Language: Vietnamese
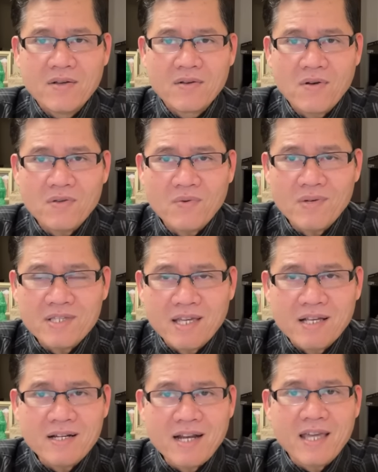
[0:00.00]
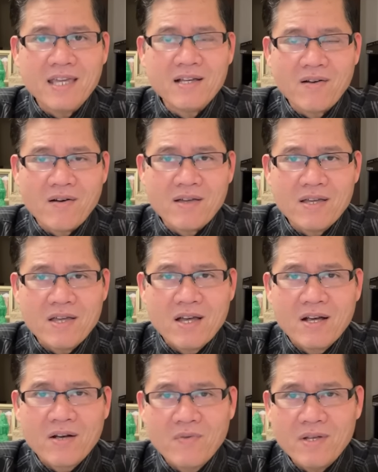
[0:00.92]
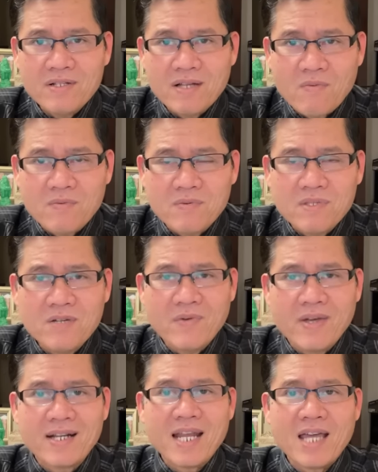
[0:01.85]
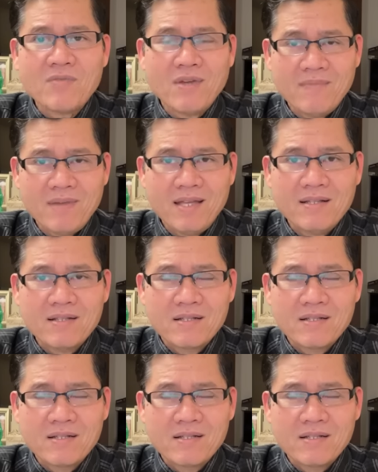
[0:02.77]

cô chú anh chị cứ để ý coi Nguyễn Ngọc Như Quỳnh livestream lên